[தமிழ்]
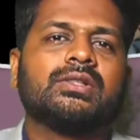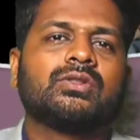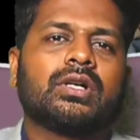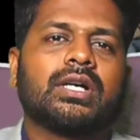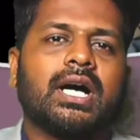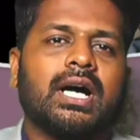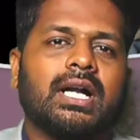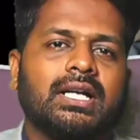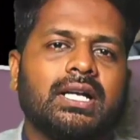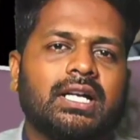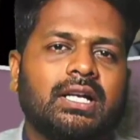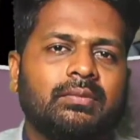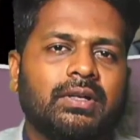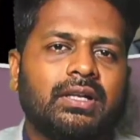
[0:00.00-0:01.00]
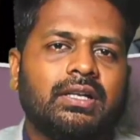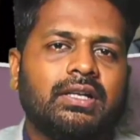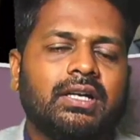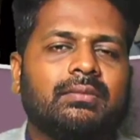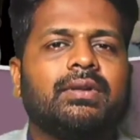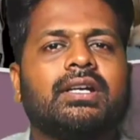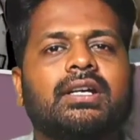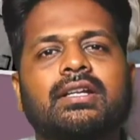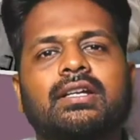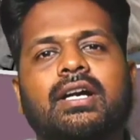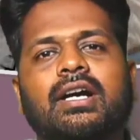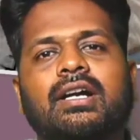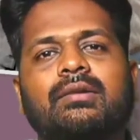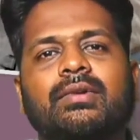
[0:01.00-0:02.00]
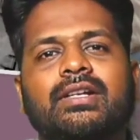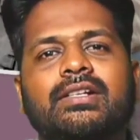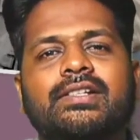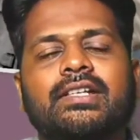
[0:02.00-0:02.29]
ஸோ காலில் அடிபட்டிருக்கு அப்படிங்கிறதுக்காக நம்ம என்ன